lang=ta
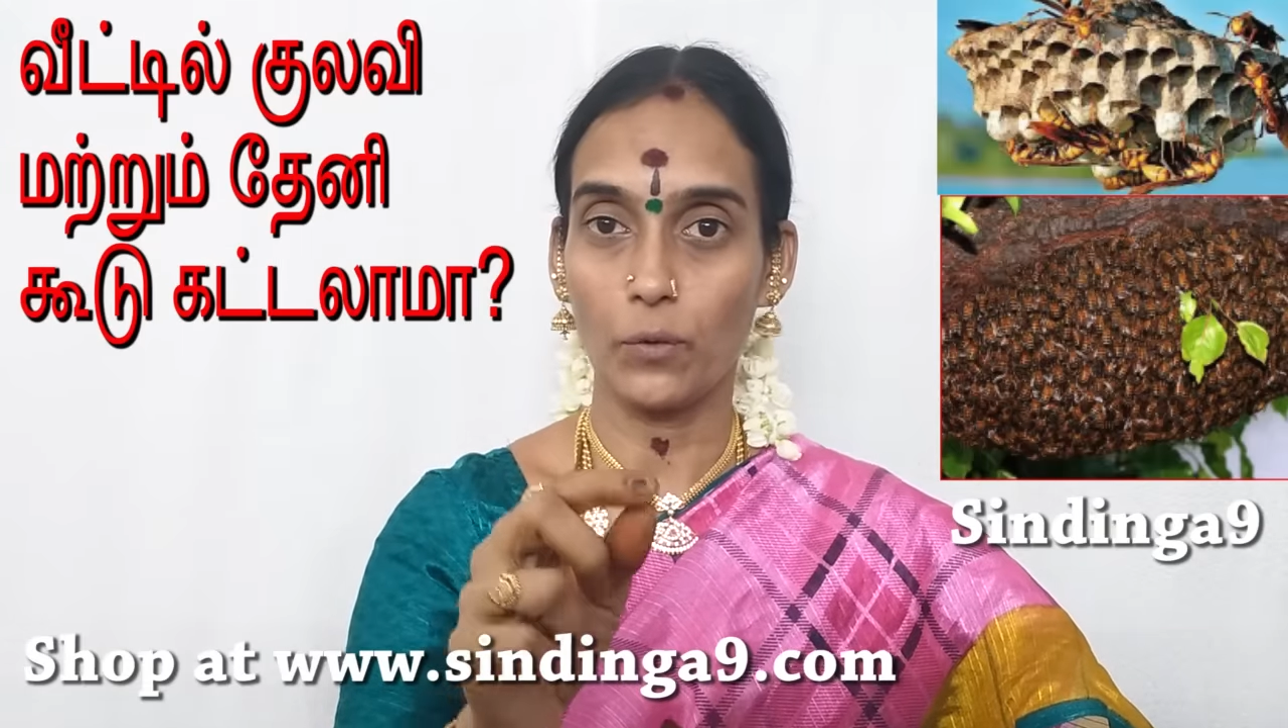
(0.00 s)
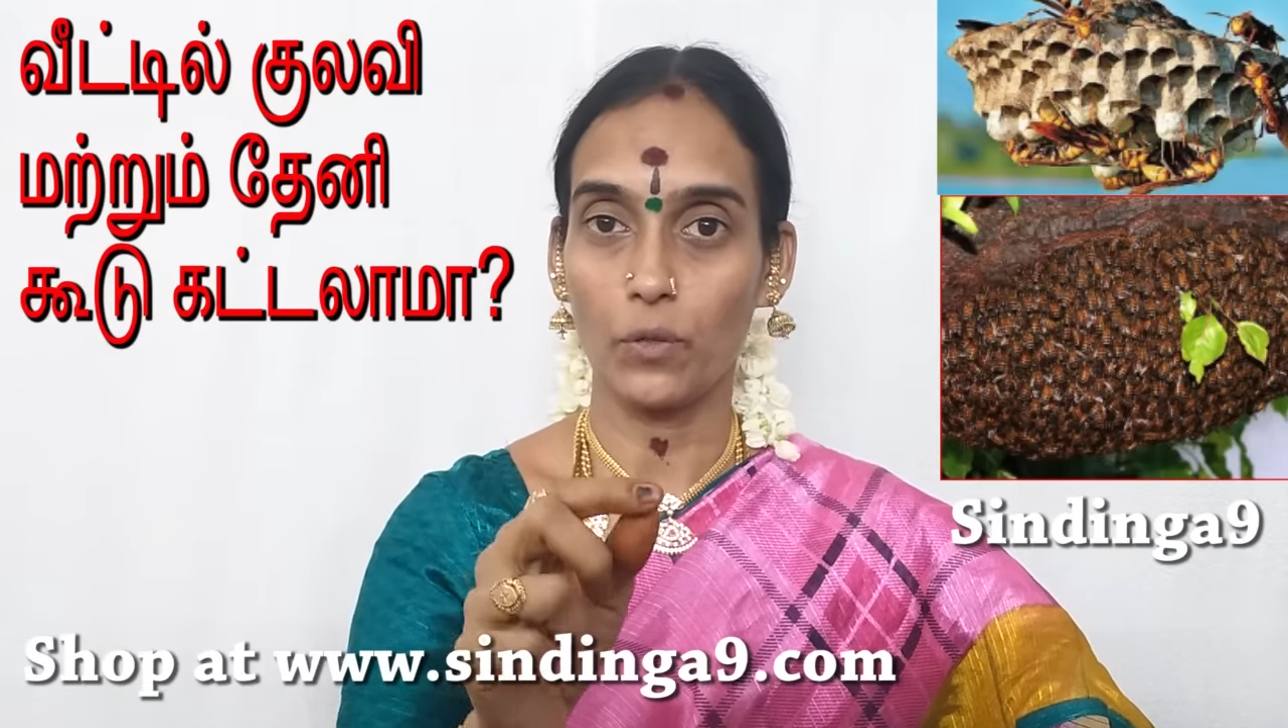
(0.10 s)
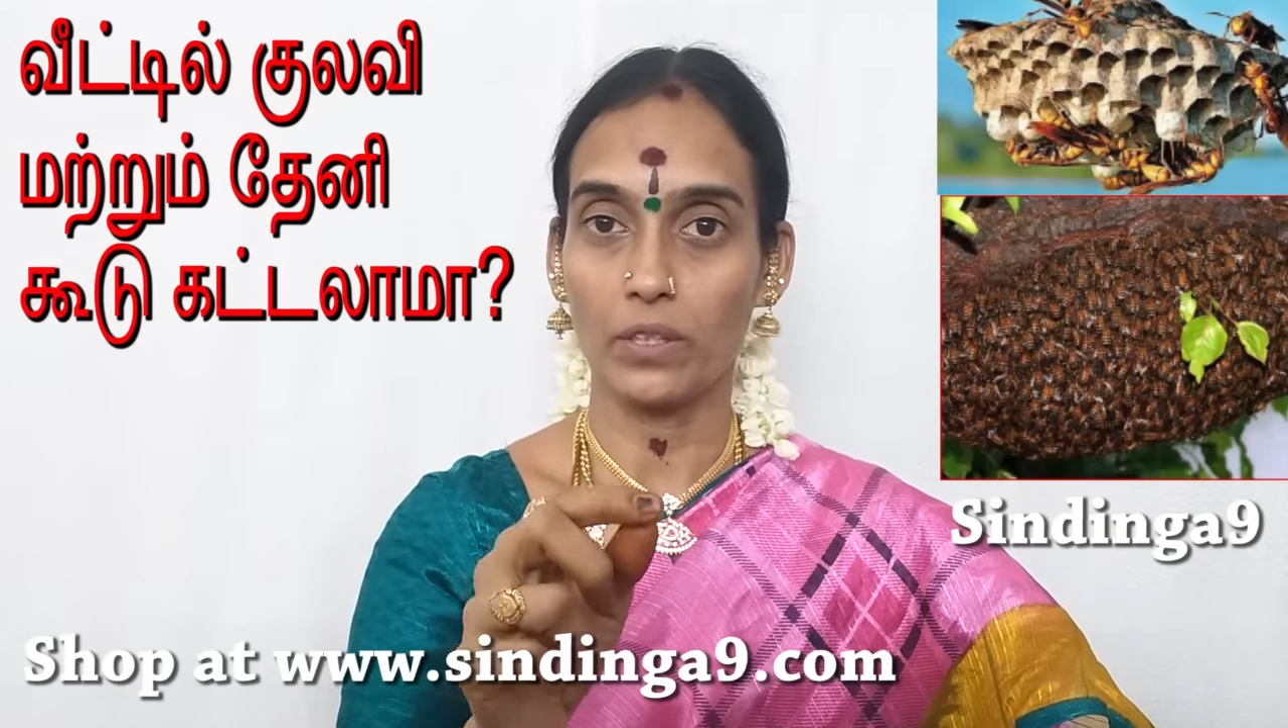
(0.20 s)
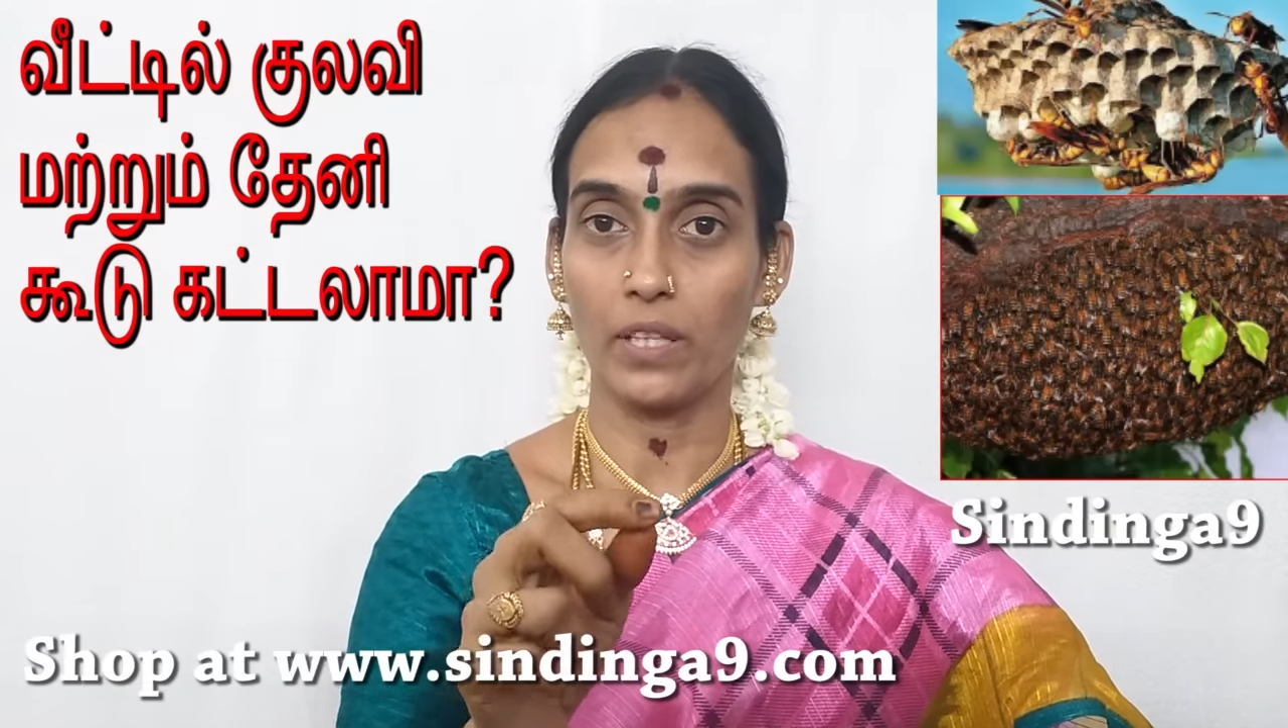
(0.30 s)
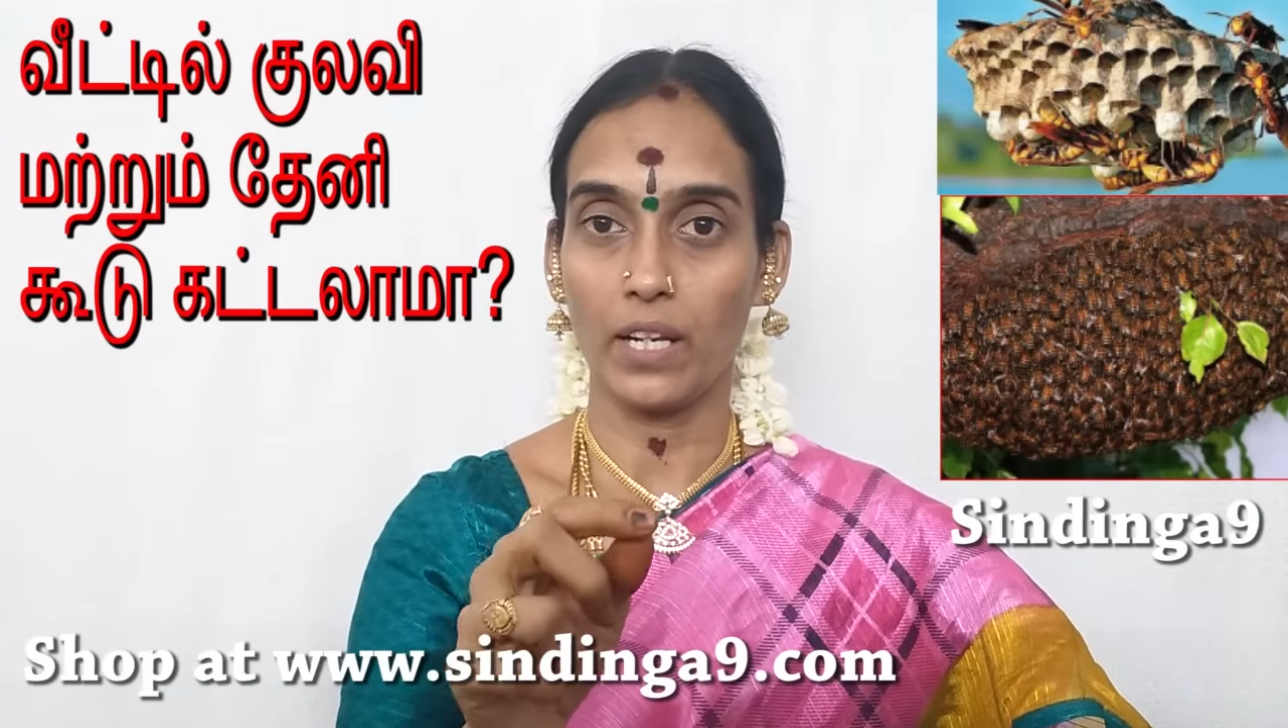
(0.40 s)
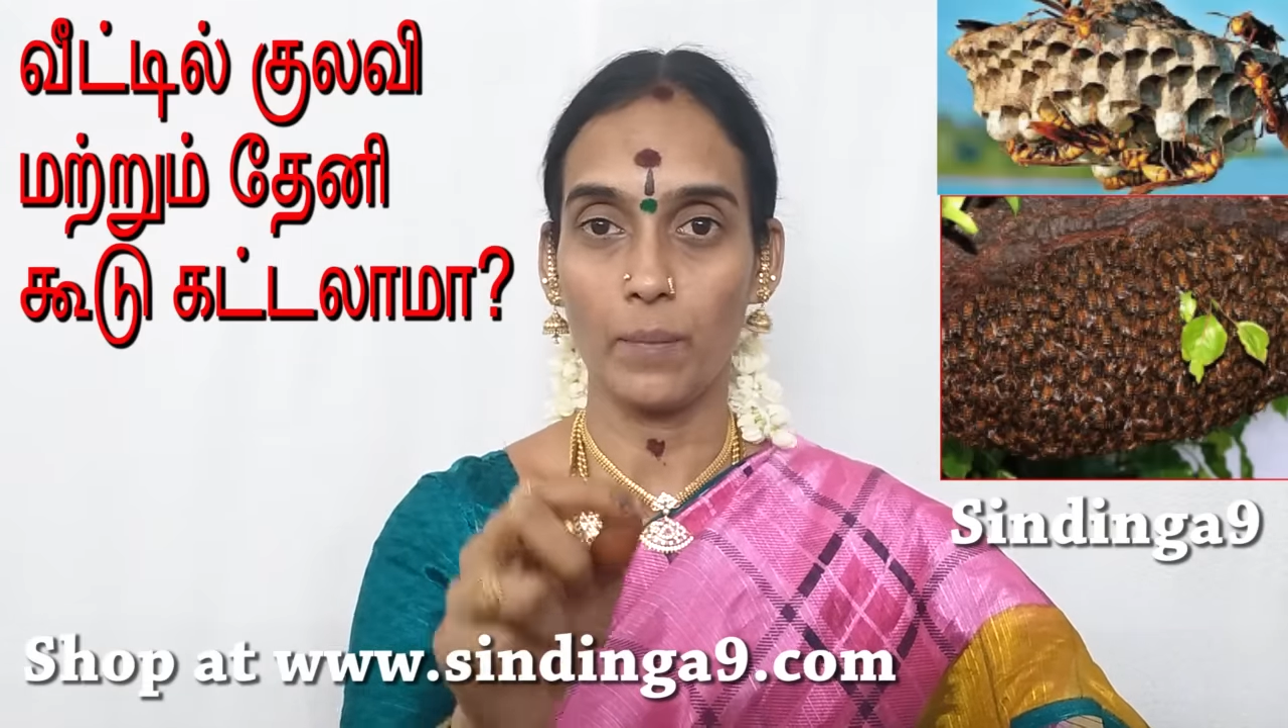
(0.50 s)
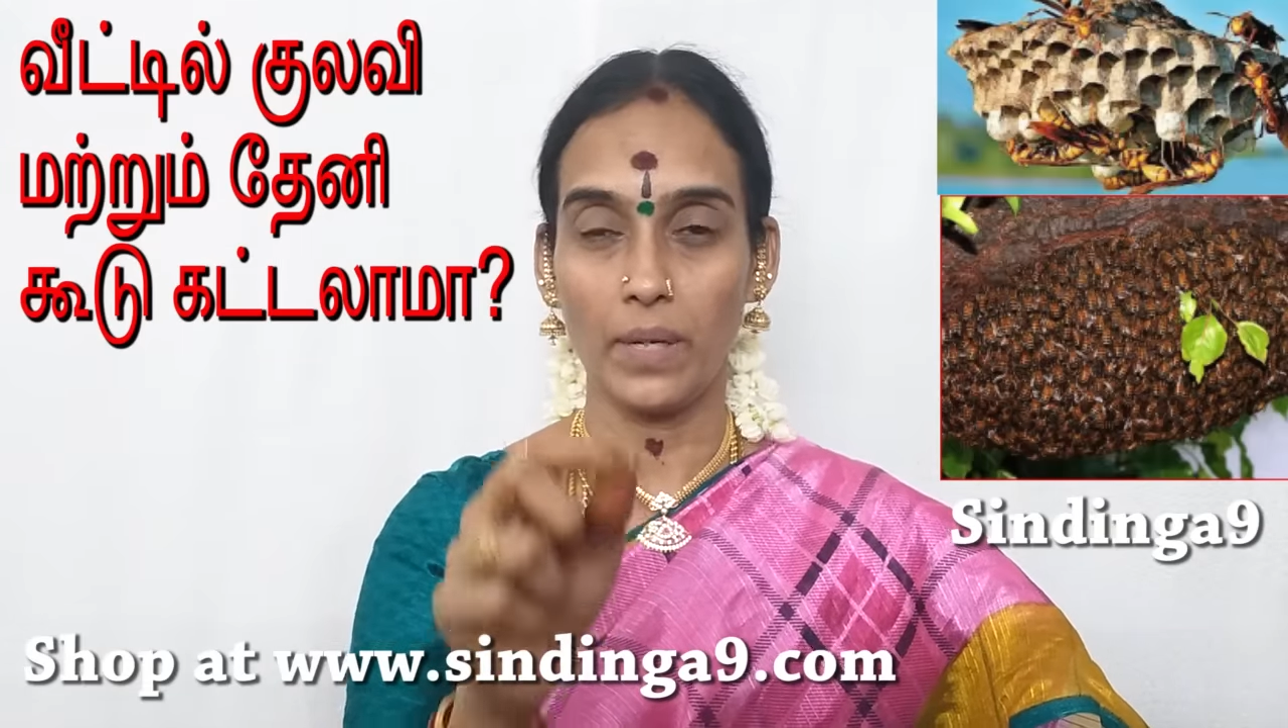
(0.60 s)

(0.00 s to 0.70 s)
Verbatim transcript: கூடுன்னு தெரியாமல்